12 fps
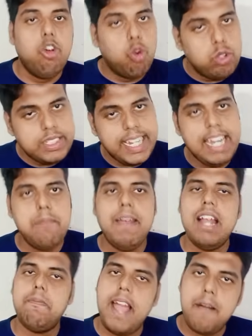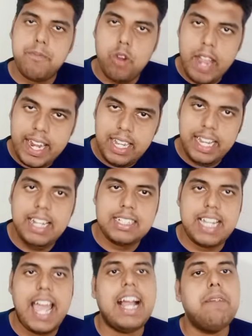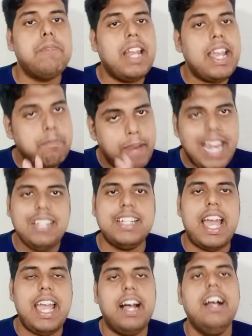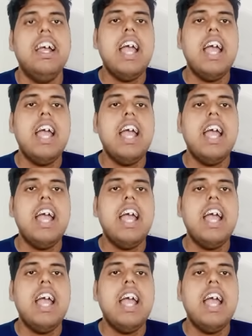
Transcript: उसी ईमेल पे आपको एक लिंक जाएगा मतलब एक मेल जाएगा